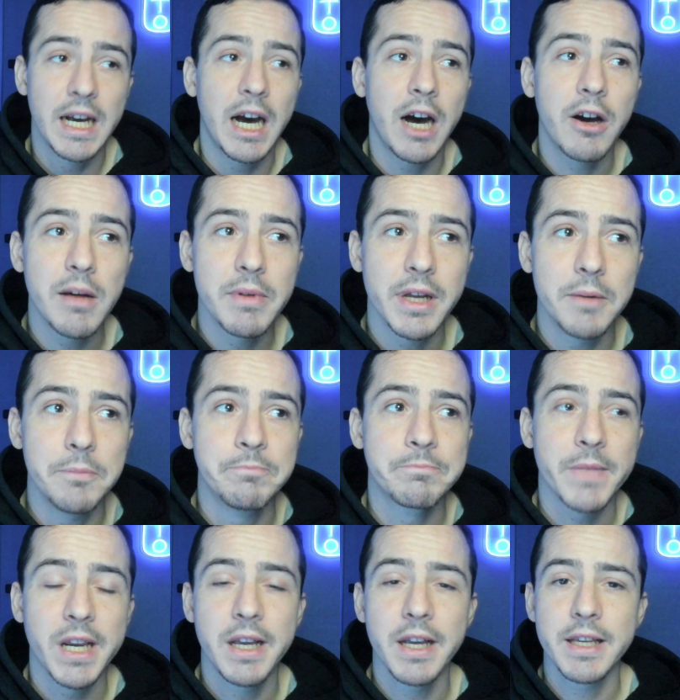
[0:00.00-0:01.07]
Ahora bien,
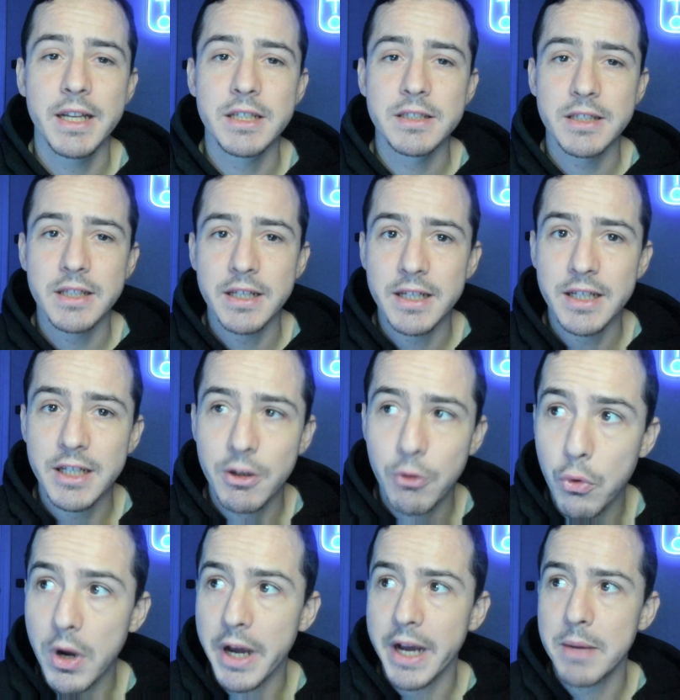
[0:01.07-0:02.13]
¿qué quieres que
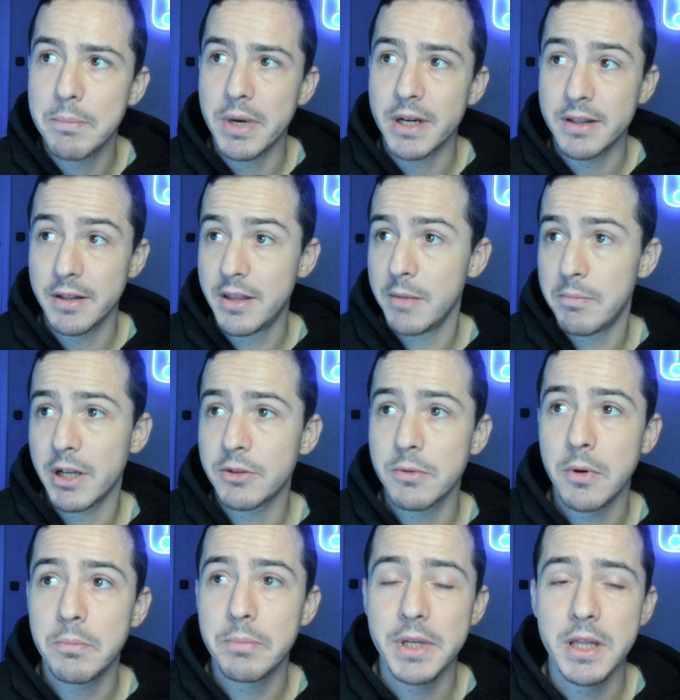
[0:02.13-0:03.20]
juegue, participe a
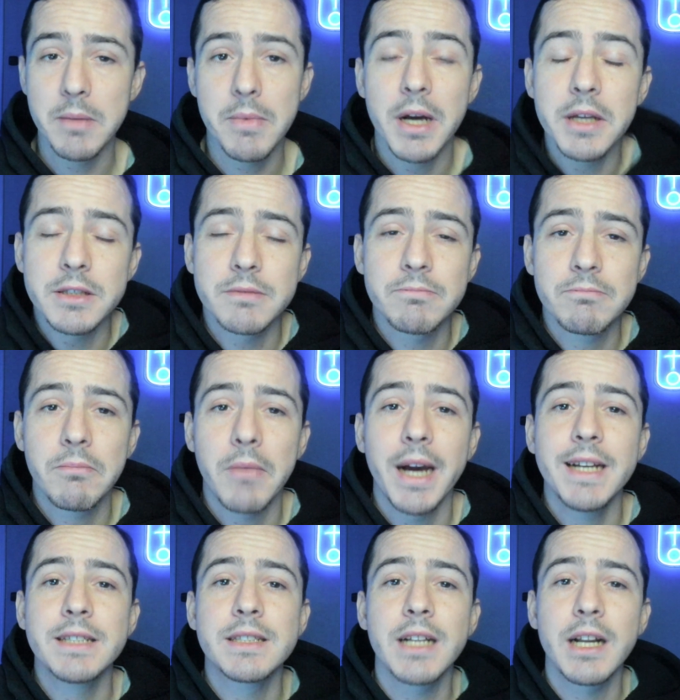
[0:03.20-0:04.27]
tope y demás? Ahí
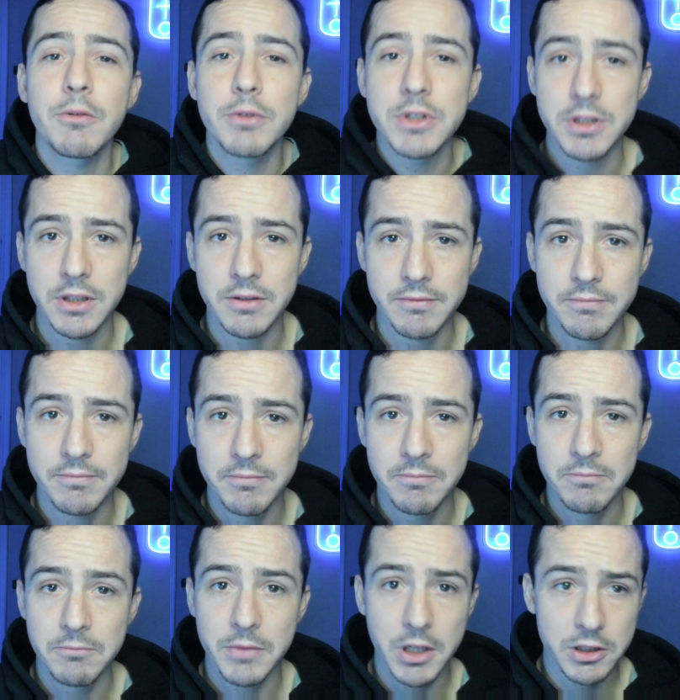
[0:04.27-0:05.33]
está la cuestión.
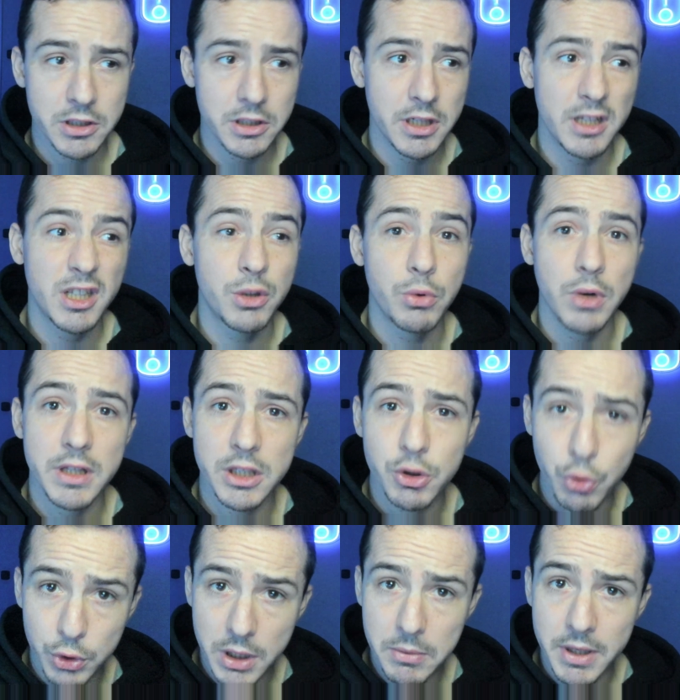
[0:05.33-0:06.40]
¿Quieres que sea titular
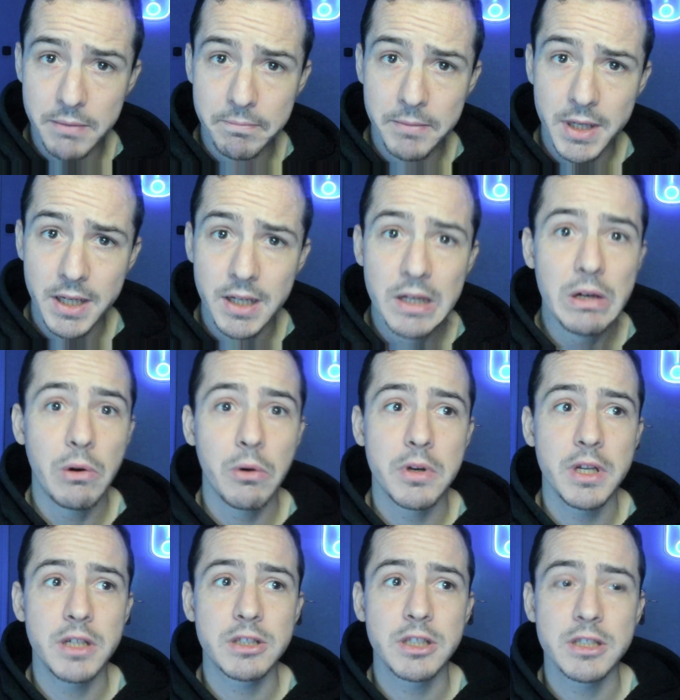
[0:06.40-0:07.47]
indiscutible? ¿O
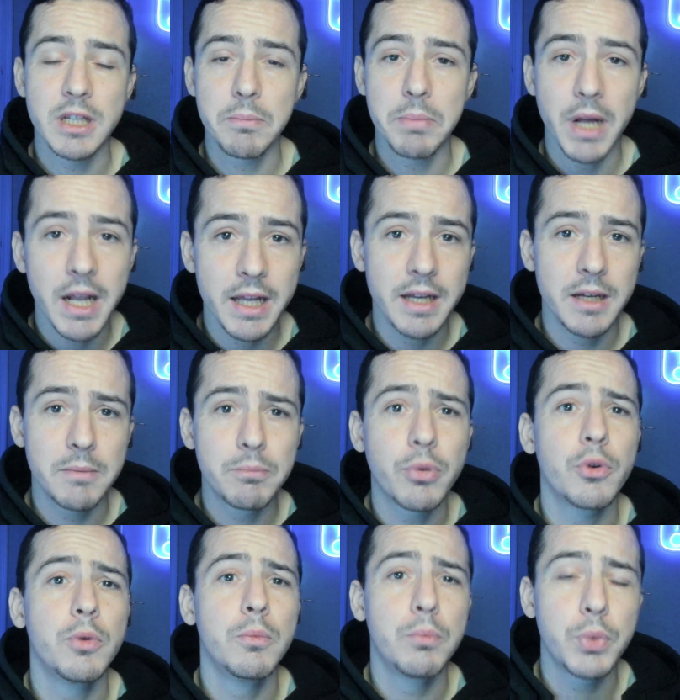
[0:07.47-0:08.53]
quieres que se pelee por
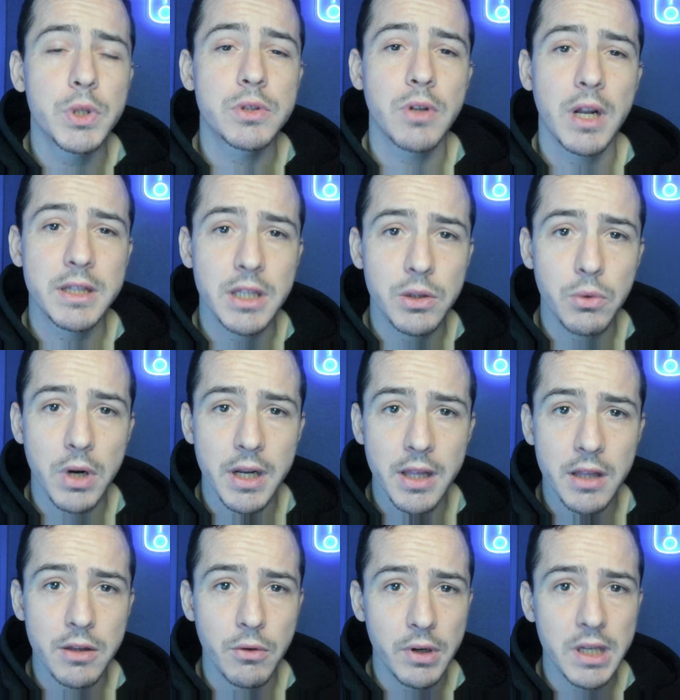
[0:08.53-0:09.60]
un puesto en la titularidad
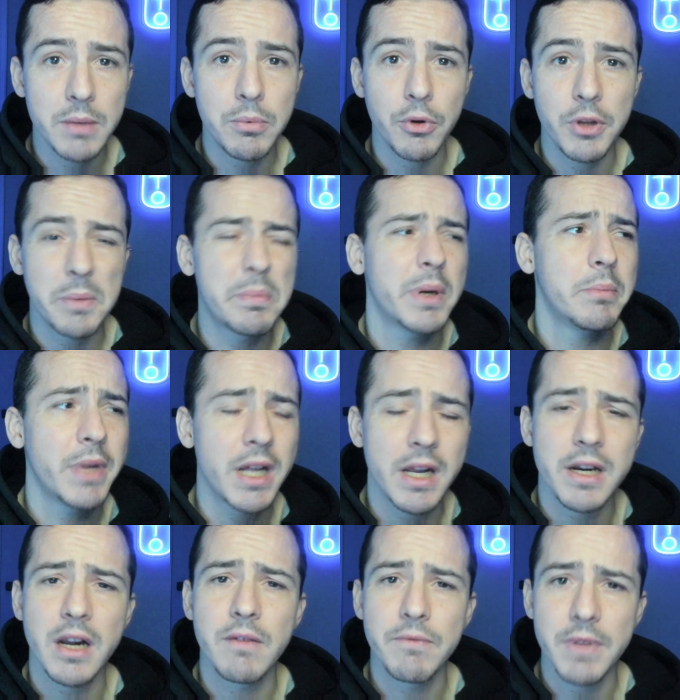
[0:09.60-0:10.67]
en un equipo de primera
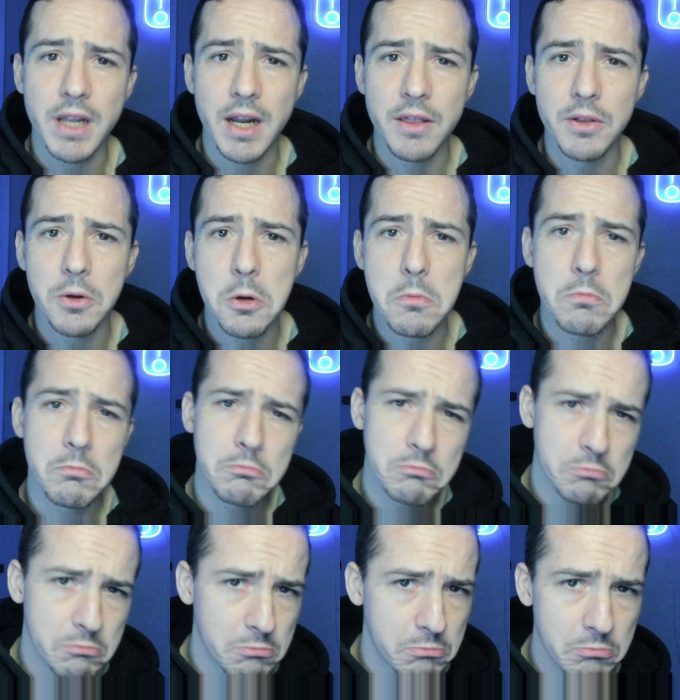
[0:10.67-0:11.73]
Real Federación
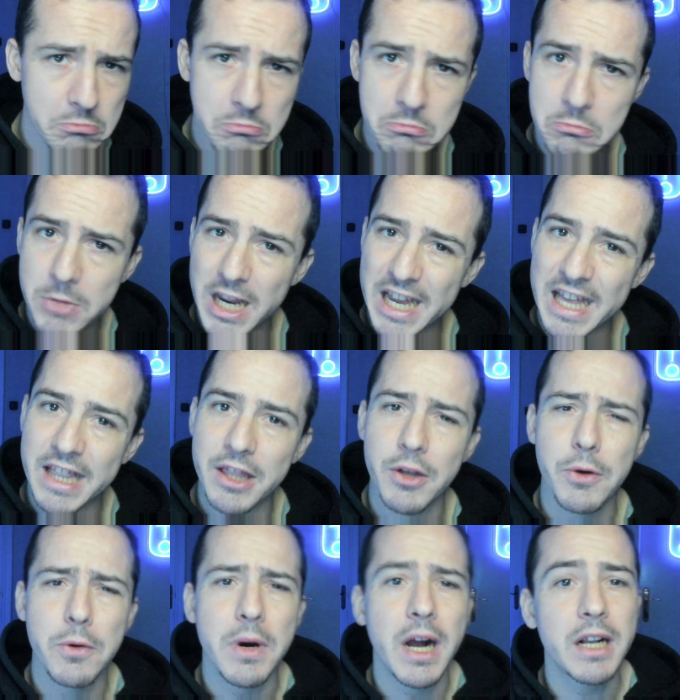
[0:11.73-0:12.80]

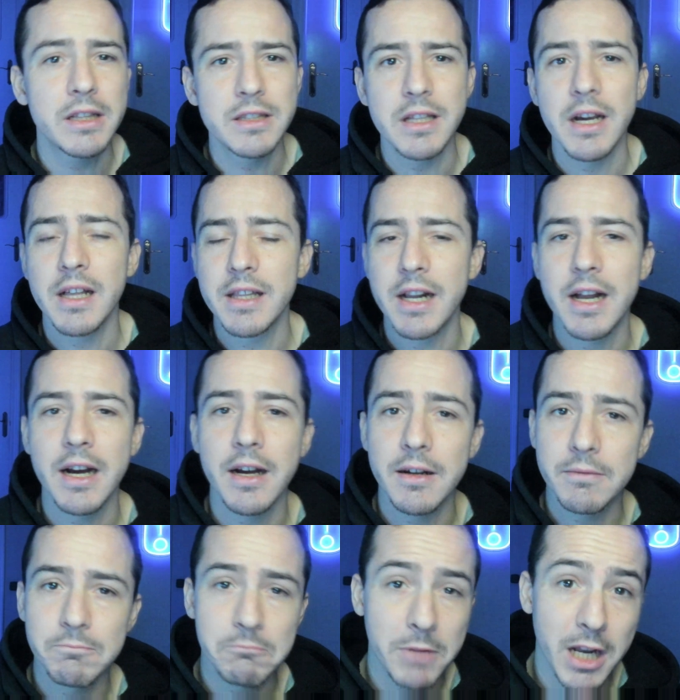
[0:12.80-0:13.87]
medio alta de la
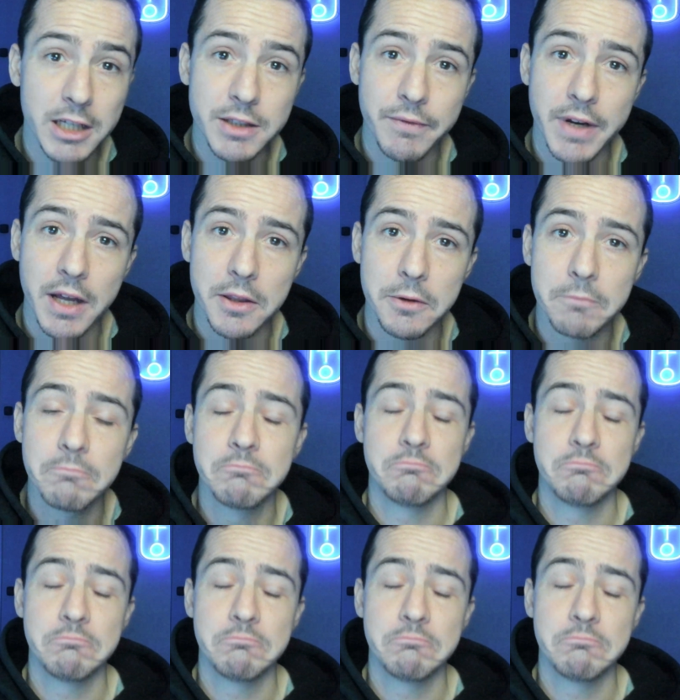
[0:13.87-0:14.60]
clasificación?